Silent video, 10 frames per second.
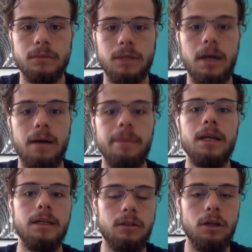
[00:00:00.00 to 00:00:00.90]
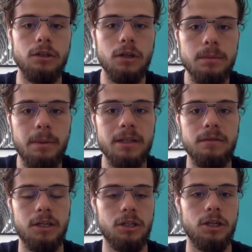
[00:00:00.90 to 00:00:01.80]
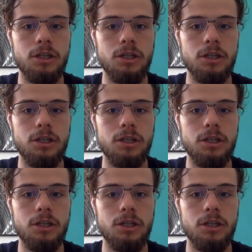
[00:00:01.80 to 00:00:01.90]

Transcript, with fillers: Aha, I to, i to jest bardzo ważna rzecz,